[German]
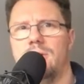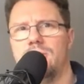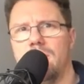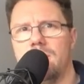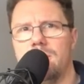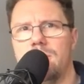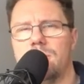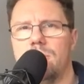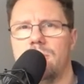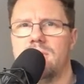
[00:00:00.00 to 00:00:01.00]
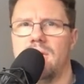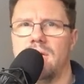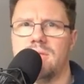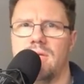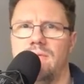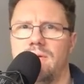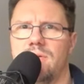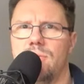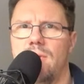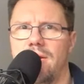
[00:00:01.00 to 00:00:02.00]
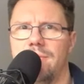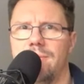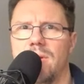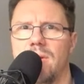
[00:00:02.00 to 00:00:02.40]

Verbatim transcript: entstanden ist und das Gas anfängt zu leiten.